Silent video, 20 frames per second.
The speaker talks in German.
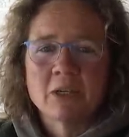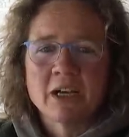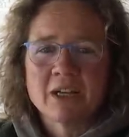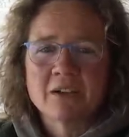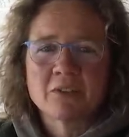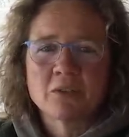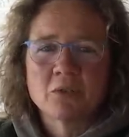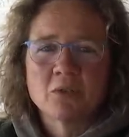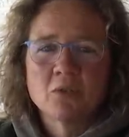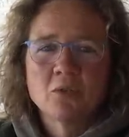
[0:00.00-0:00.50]

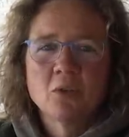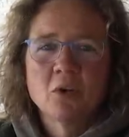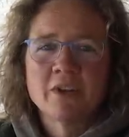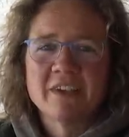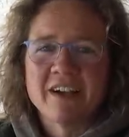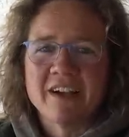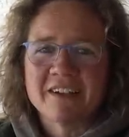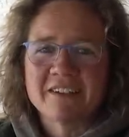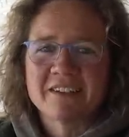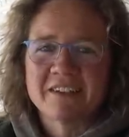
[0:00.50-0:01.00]
Jagdhund nur
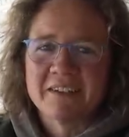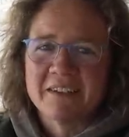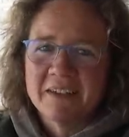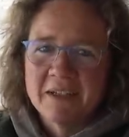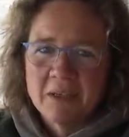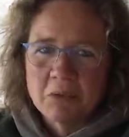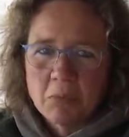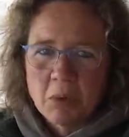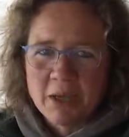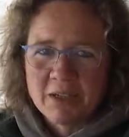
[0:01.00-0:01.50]

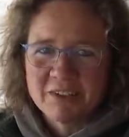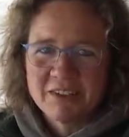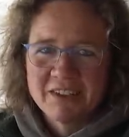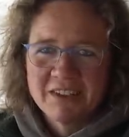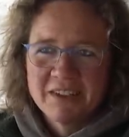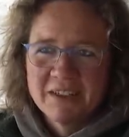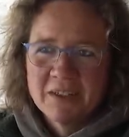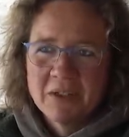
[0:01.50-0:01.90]
Jagdtraining macht.